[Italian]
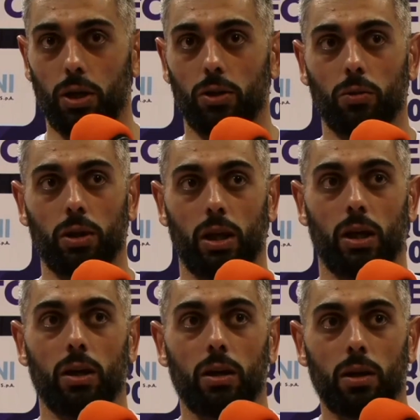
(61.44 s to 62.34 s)
dito, quindi
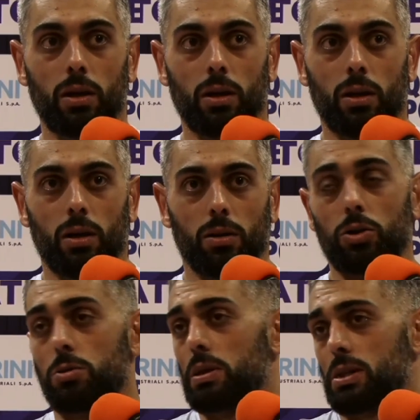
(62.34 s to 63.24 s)

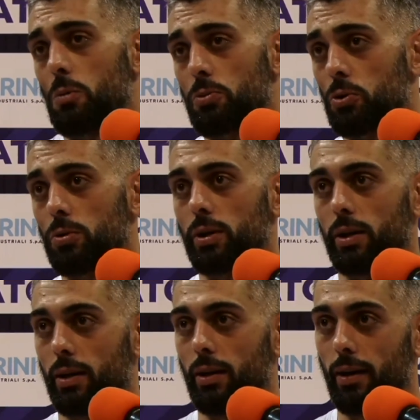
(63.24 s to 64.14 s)
non ci pensiamo più,
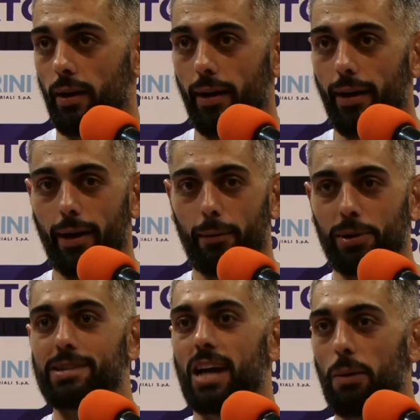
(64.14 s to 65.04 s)
eh,
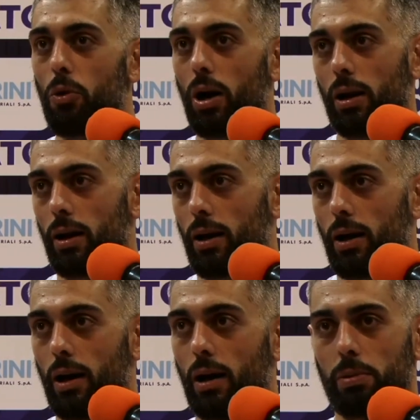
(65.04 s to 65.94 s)
pensiamo
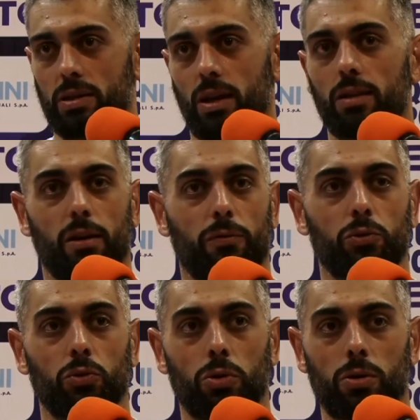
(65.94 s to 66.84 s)
al presente, al
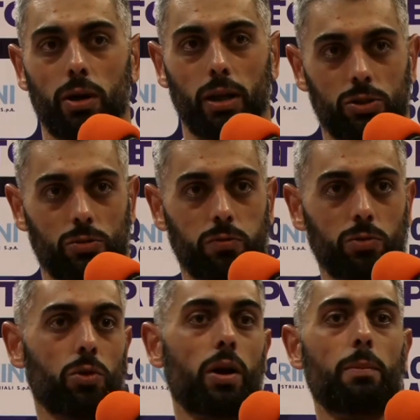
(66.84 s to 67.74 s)
futuro e adesso il
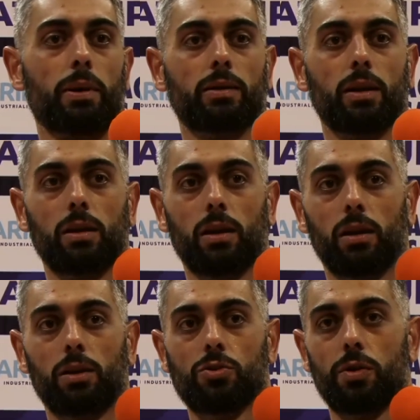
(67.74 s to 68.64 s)
futuro è la partita di,
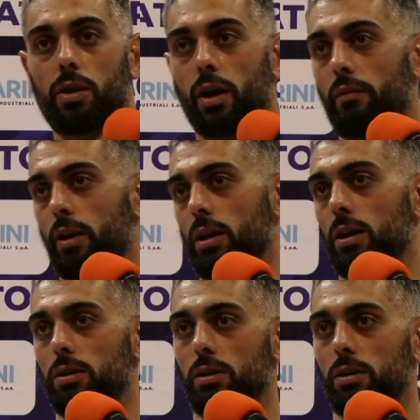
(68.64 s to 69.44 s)
di giovedì a Ravenna,